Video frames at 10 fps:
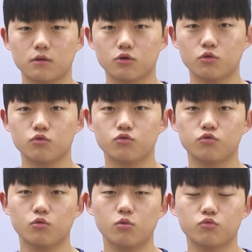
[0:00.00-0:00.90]
저는
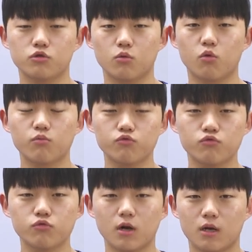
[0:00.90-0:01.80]
주로 우선
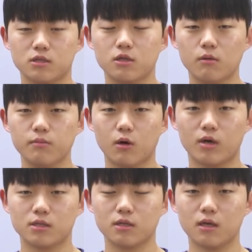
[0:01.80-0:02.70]
공부가 슬럼프가
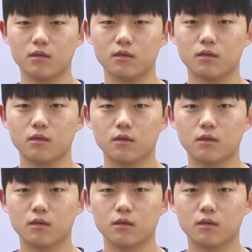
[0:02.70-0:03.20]
왔을 때는